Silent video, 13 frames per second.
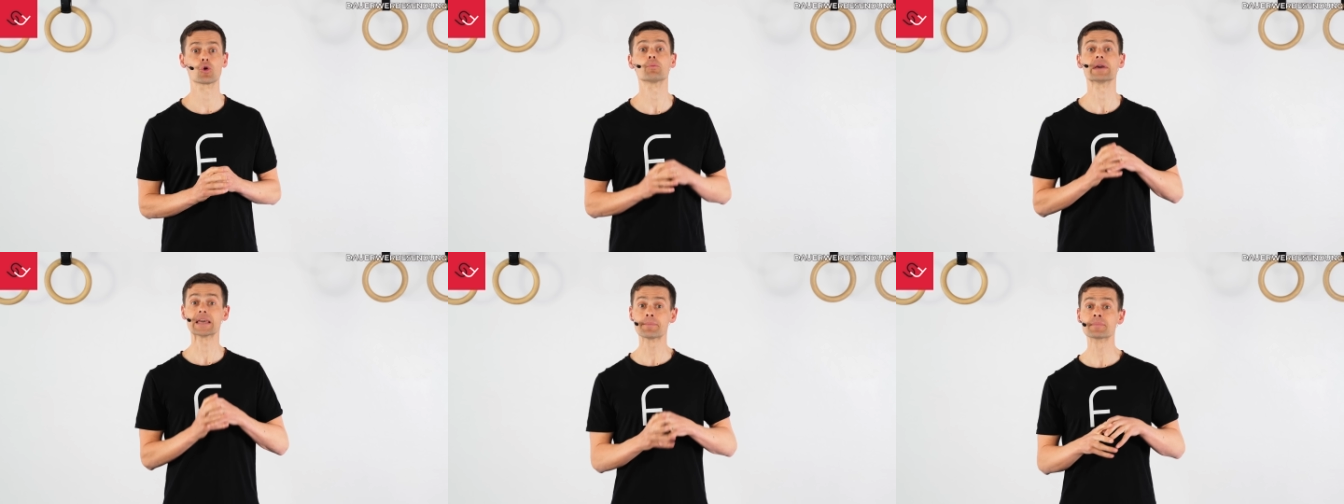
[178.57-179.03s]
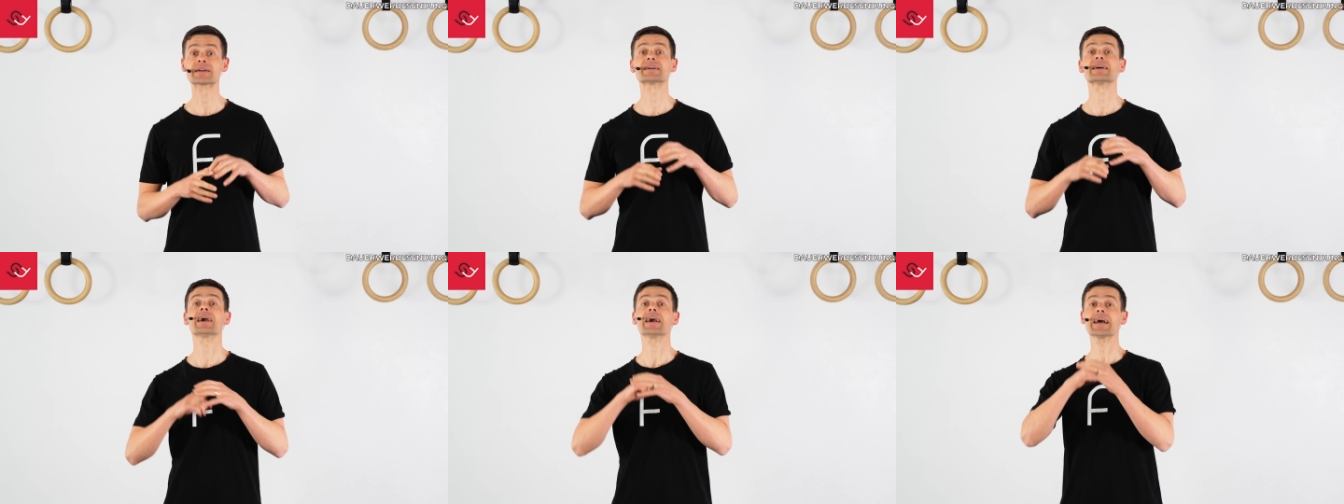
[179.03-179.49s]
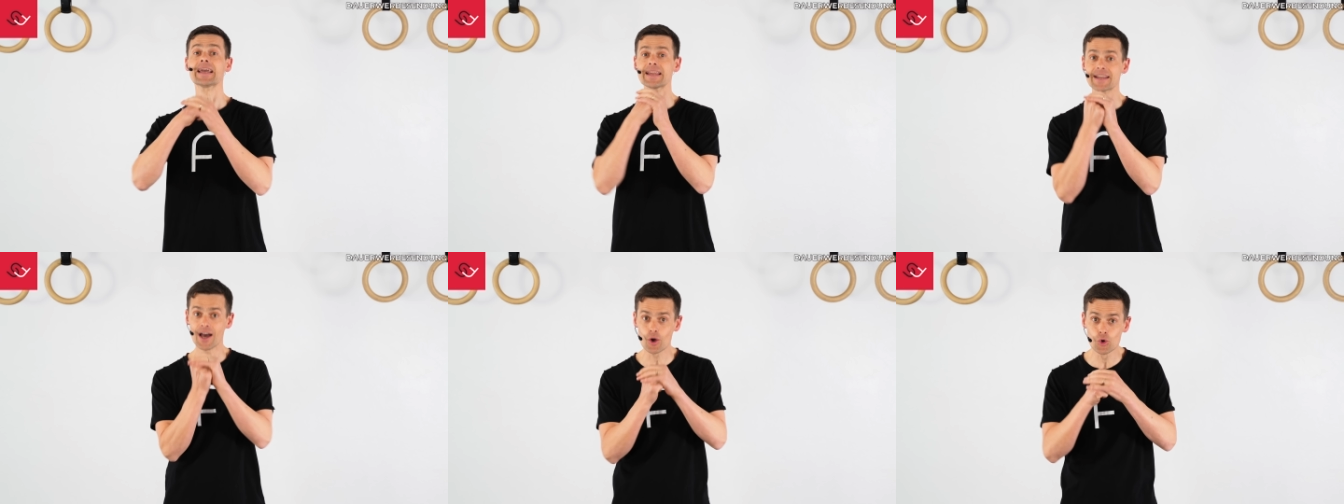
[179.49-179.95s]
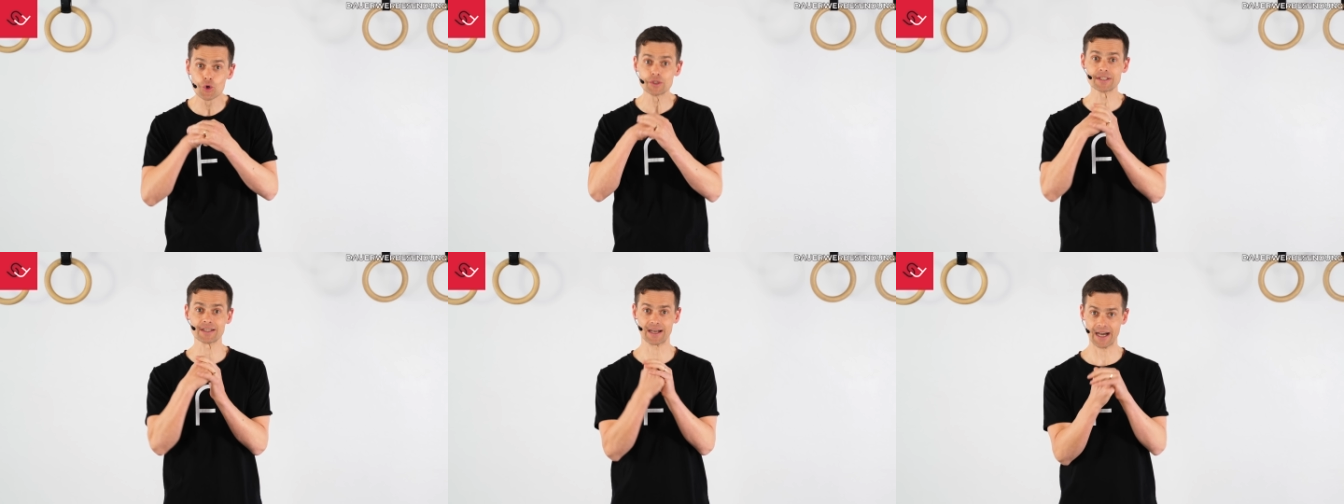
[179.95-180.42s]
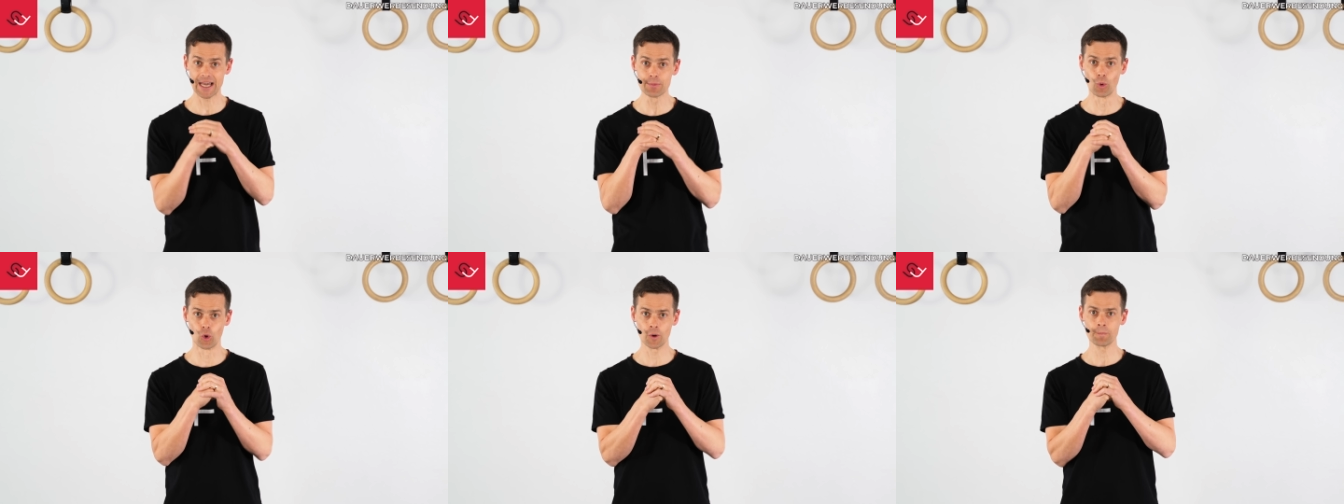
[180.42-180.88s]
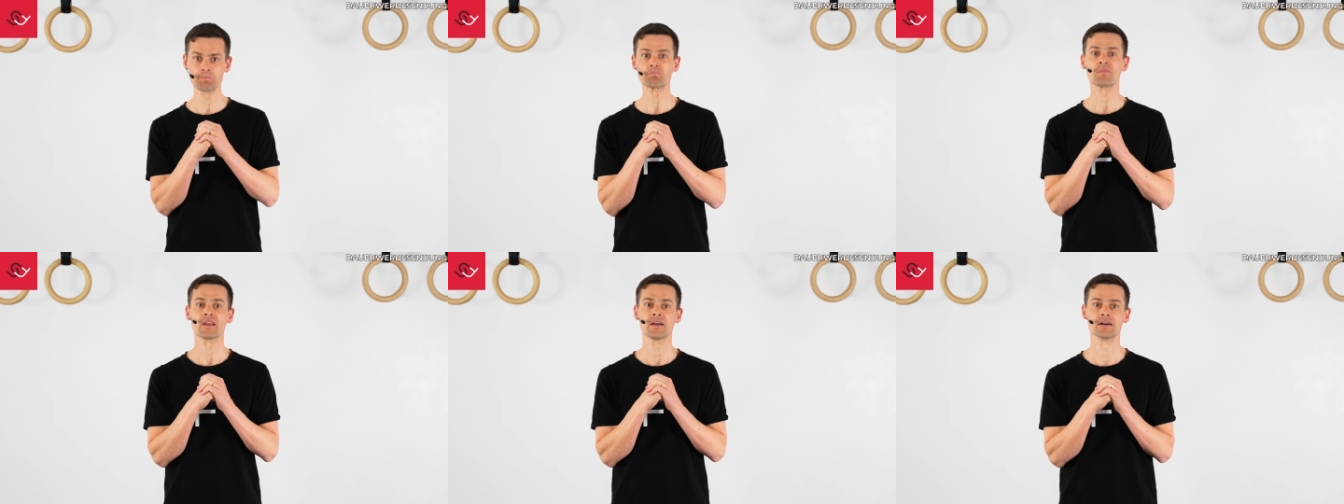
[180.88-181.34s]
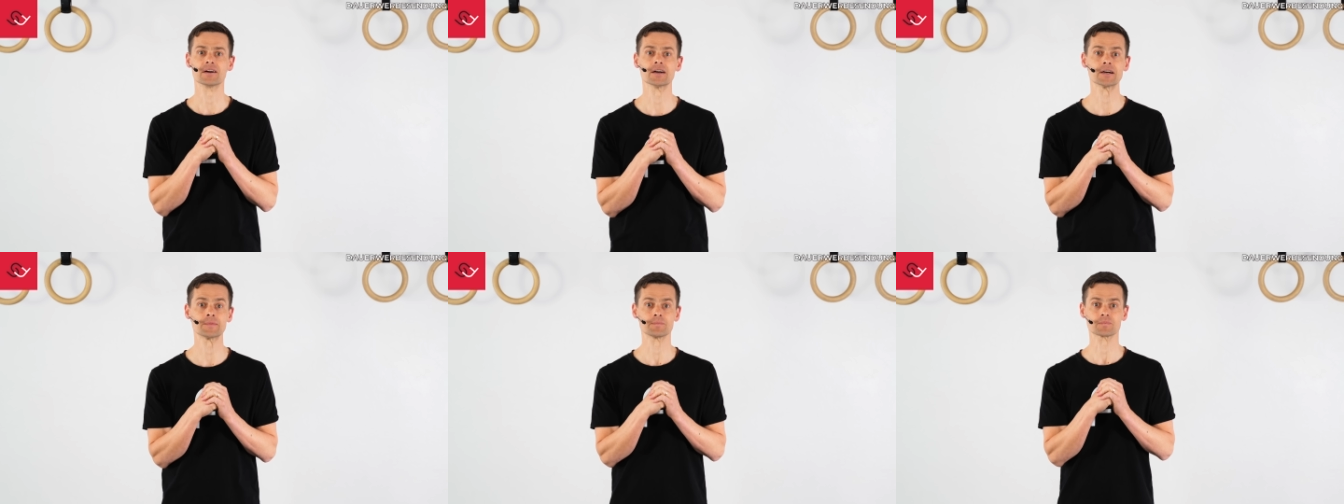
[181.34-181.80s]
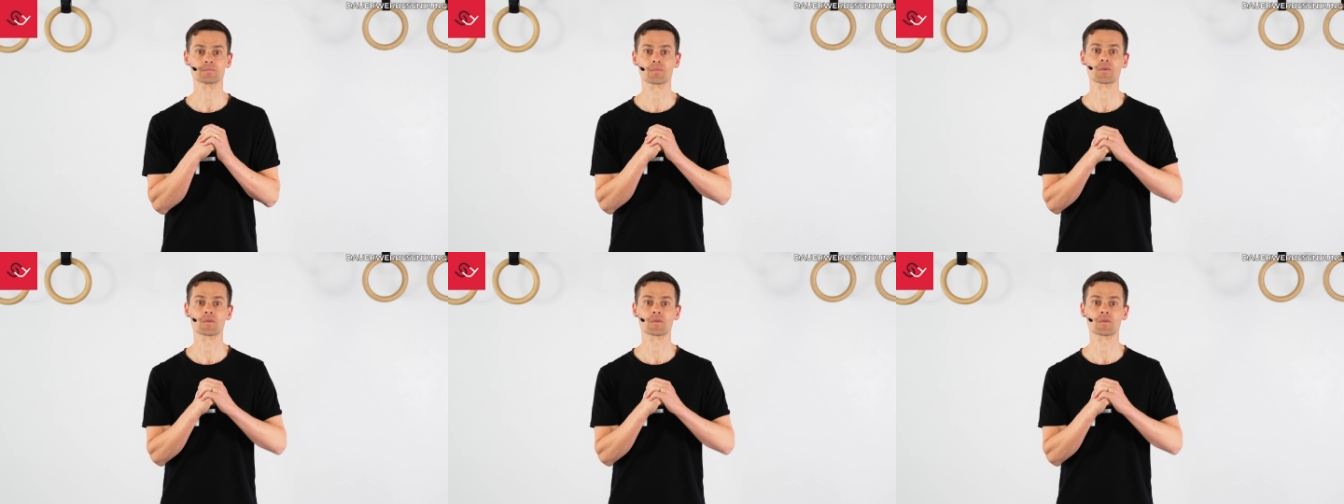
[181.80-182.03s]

um eben keine erhöhte Reibung ähm,